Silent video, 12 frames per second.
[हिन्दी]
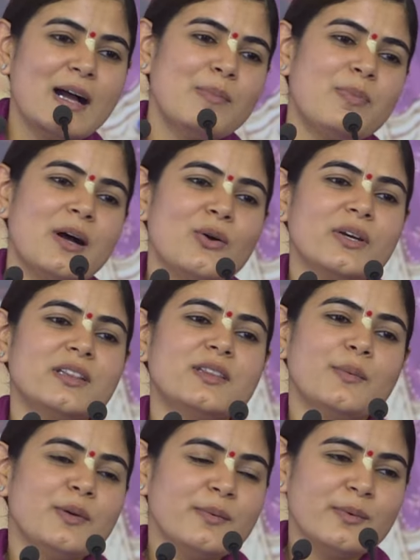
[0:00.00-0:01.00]
आप आओगे
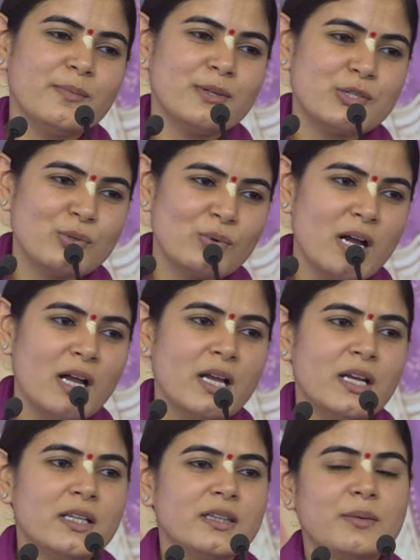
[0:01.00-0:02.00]
तभी मैं बचूंगा
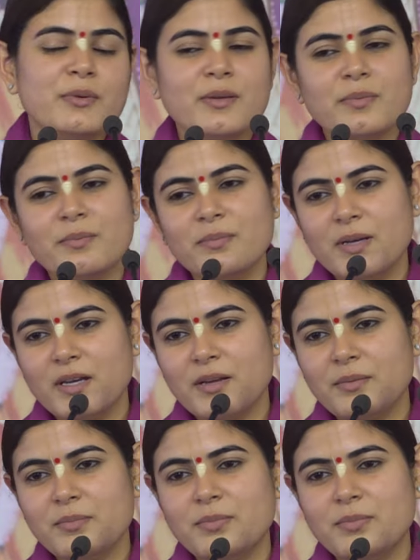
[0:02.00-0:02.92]
तभी मैं